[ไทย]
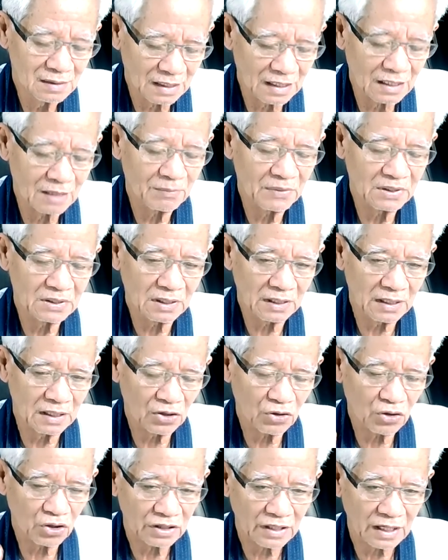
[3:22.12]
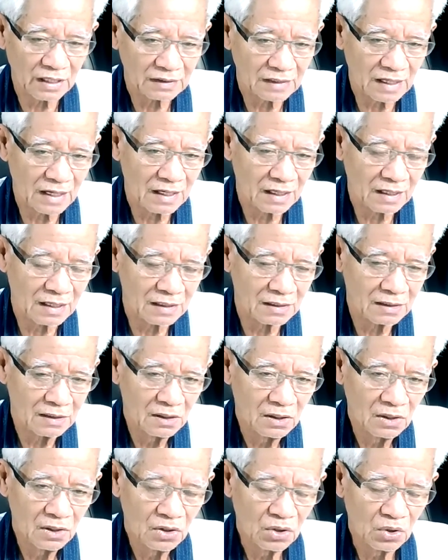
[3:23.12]
นะมันจะเห็นข้อแตกต่างกัน
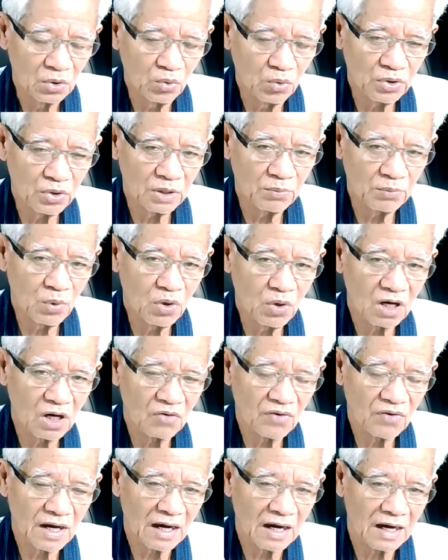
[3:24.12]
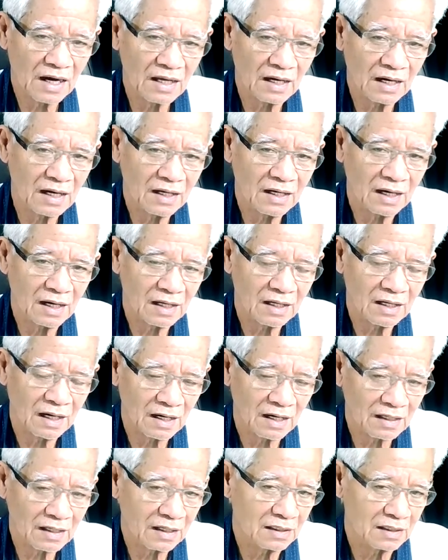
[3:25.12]
หนูอย่ามุ่งเขาว่าหายหายหาย
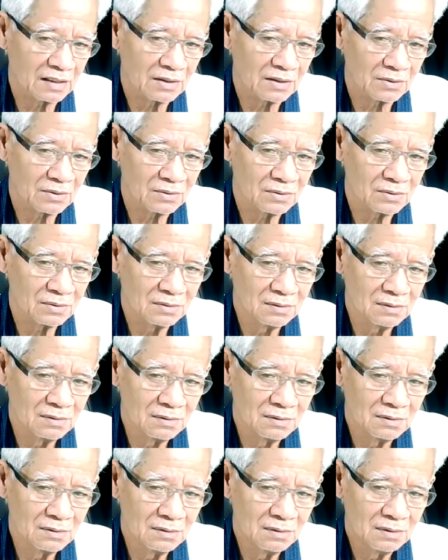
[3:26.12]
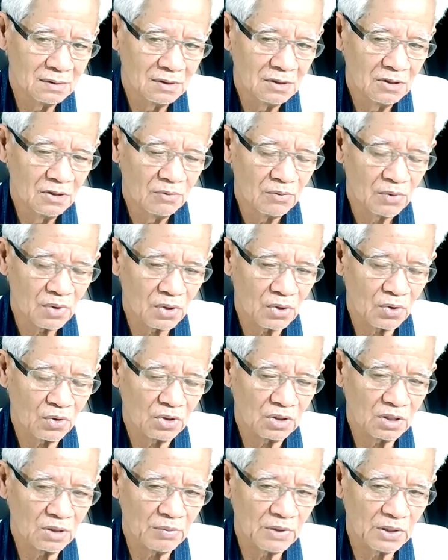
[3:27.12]
หายอย่างเดียวเพราะคน
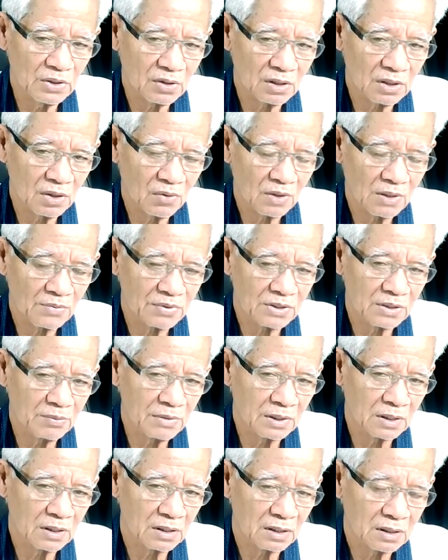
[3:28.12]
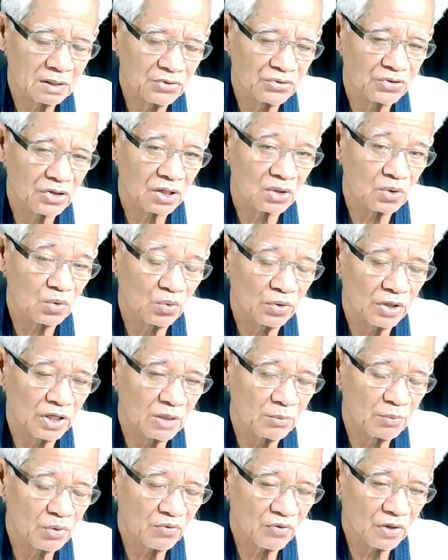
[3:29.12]
ที่มีตอนนี้ความจริงมันเกิดขึ้นจากหนูเอ
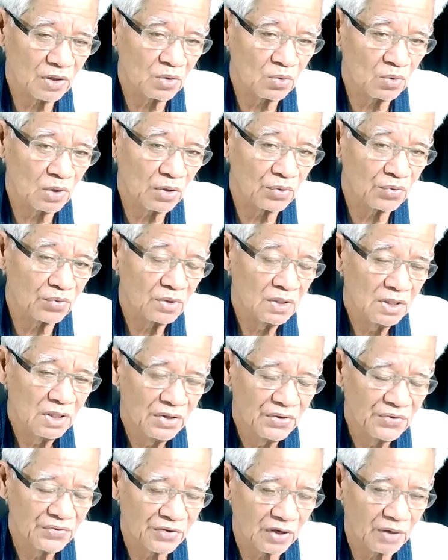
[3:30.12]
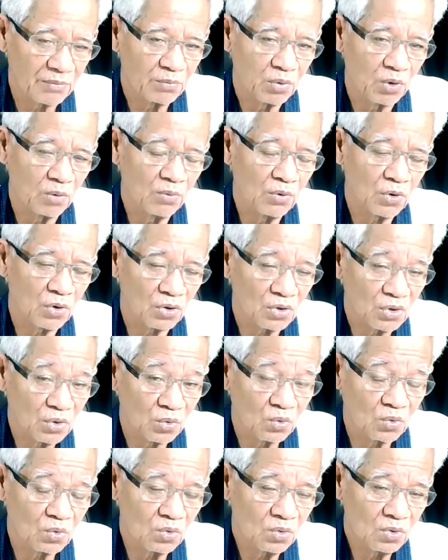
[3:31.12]
ง เพราะว่าหนูเอาเส้นผมของห
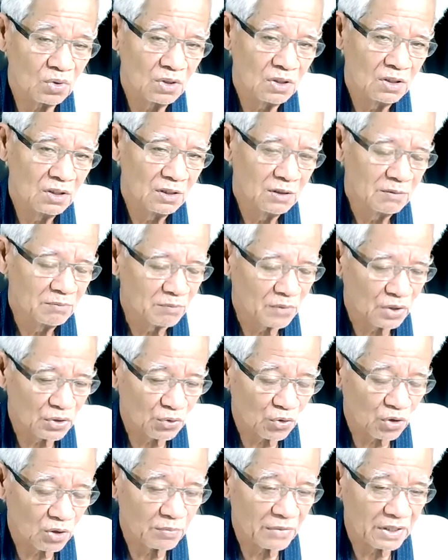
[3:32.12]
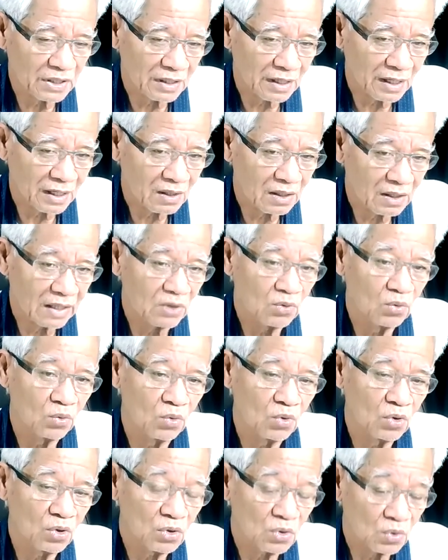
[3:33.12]
นู มาย้อนมาแยงในหู
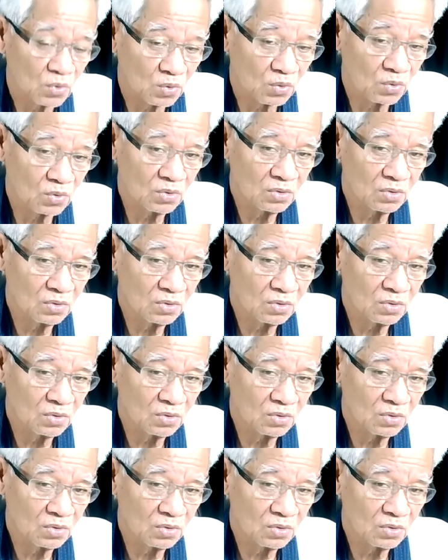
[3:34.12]
ของหนู